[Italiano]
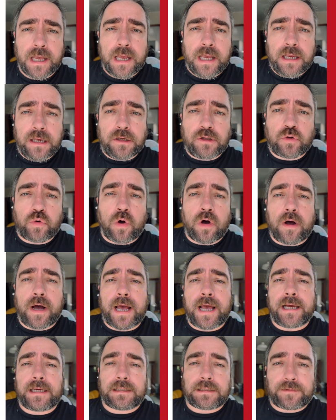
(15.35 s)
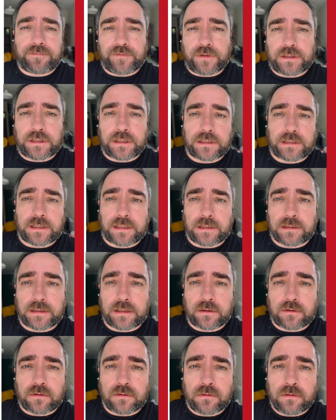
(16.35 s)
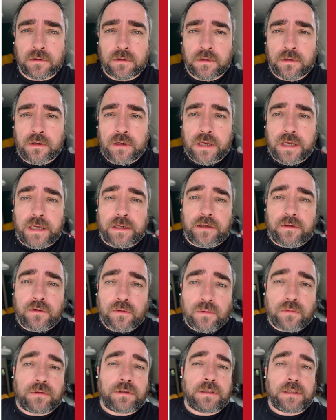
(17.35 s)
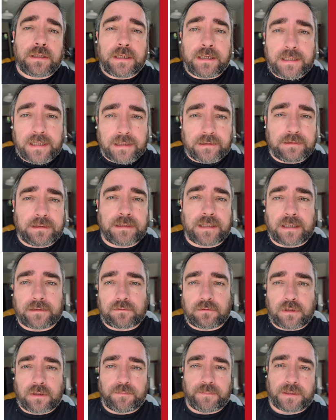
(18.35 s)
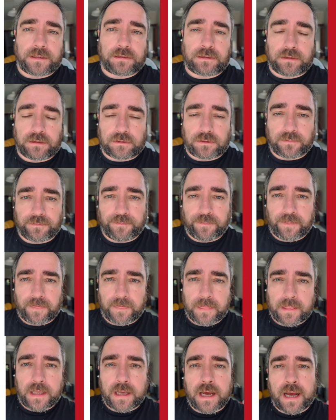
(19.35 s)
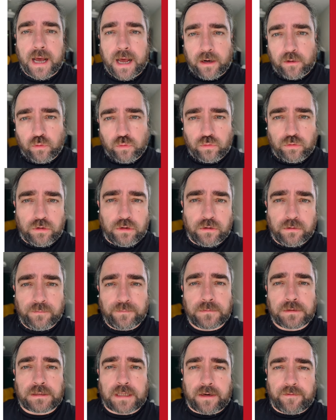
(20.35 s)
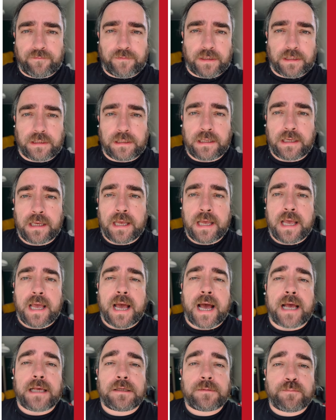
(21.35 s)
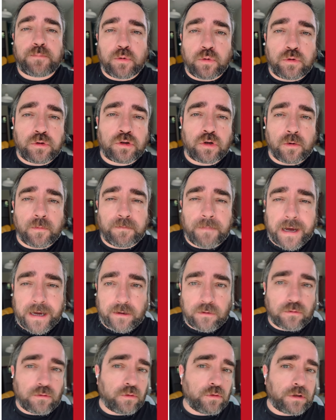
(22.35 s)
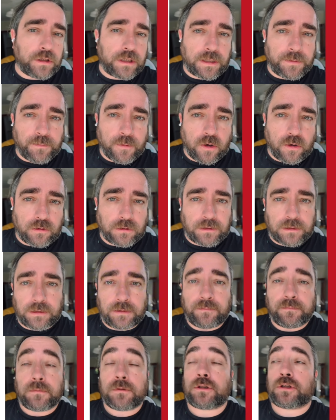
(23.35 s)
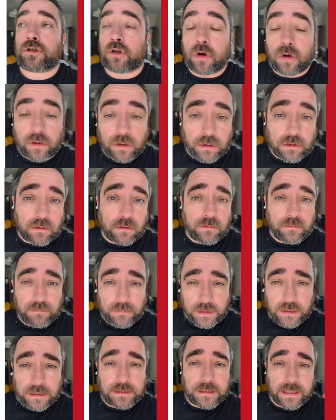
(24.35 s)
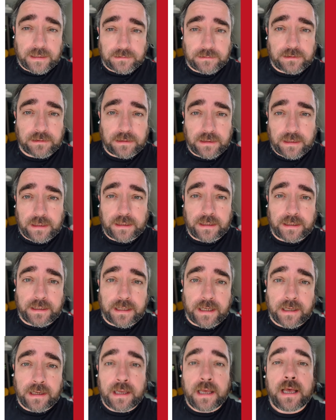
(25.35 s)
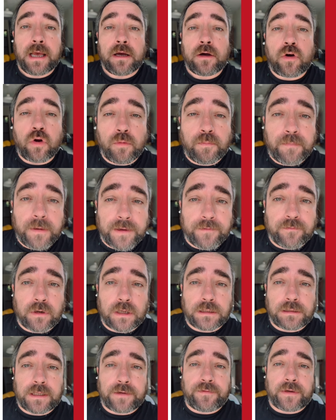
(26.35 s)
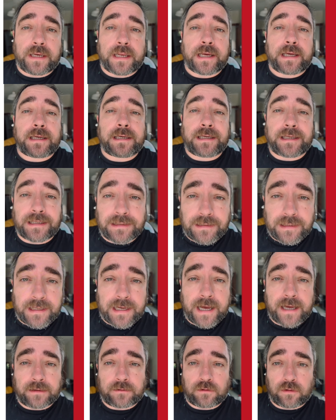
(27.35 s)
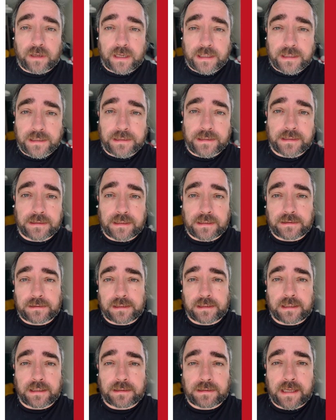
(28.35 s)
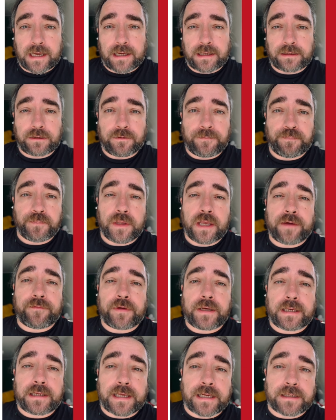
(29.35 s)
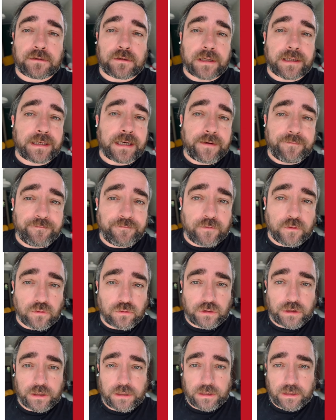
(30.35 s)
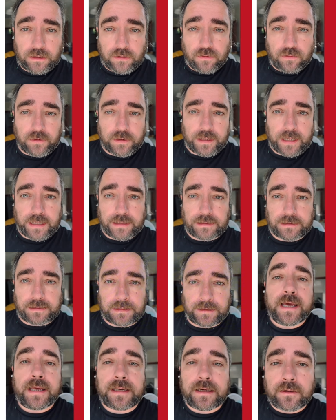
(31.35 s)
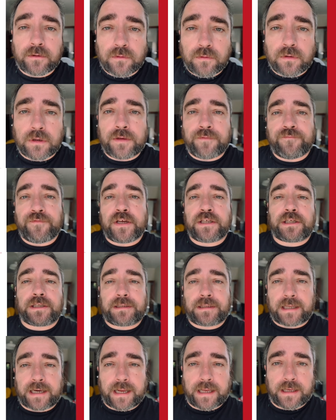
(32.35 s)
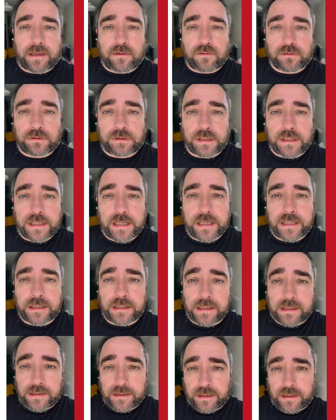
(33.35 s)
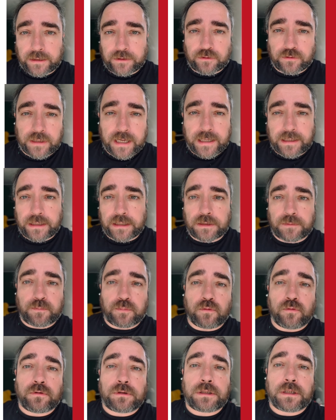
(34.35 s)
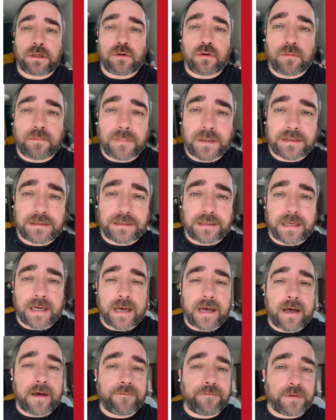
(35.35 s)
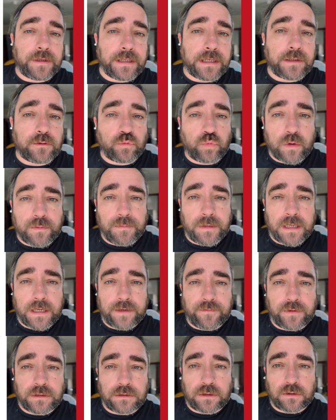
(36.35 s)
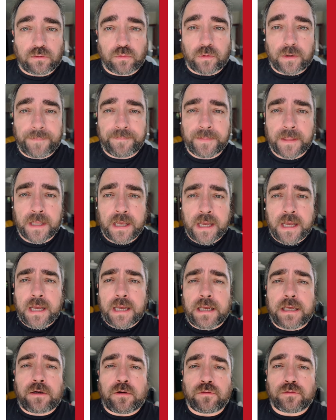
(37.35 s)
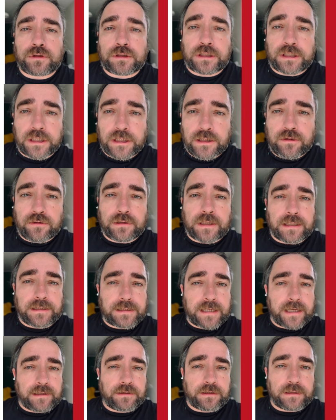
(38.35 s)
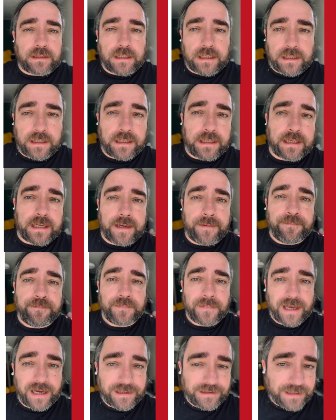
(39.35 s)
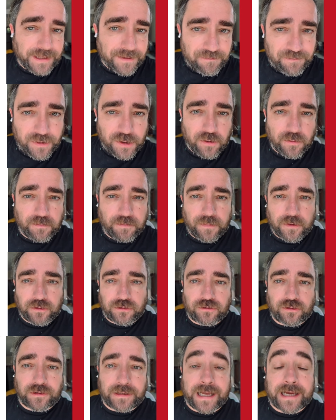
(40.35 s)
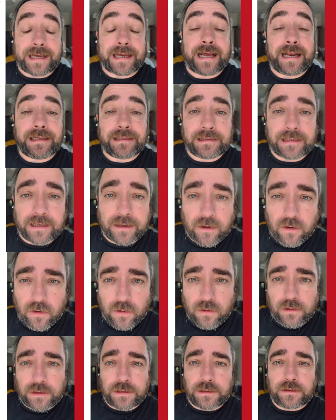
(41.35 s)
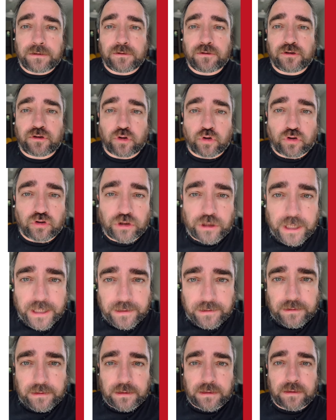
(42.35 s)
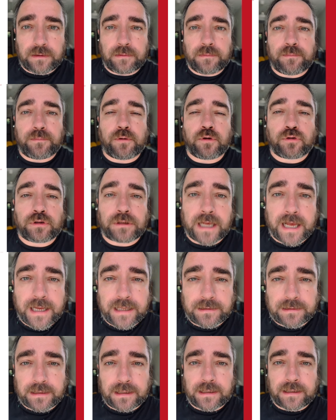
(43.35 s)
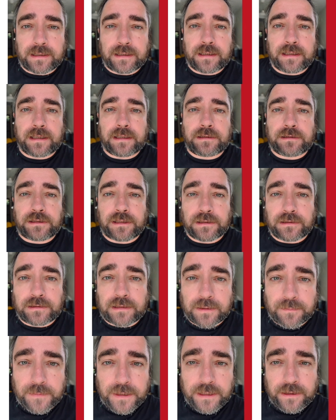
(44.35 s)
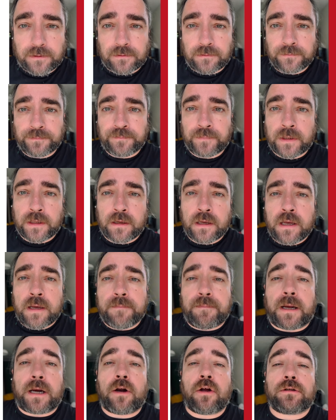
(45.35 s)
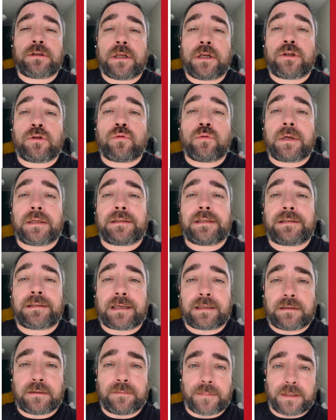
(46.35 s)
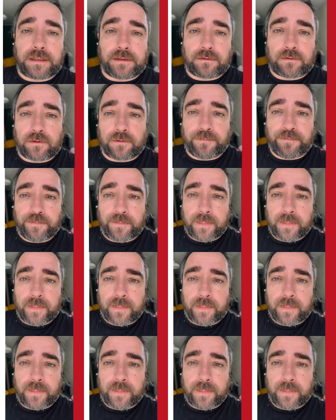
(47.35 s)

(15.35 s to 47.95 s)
il suo ex vice sindaco e non il candidato del partito. A luglio Salvini ha espulso Paolo Grimoldi, storico militante della Lega, colpevole di avere criticato la linea del segretario e avere chiesto a gran voce i congressi. Erano invece tre i consiglieri regionali espulsi in Lombardia a fine 2022. Il Consiglio dei Saggi della Lega, ai tempi composto da Calderoli, Giorgetti, Bosatra e Centemero, parlò addirittura di tradimento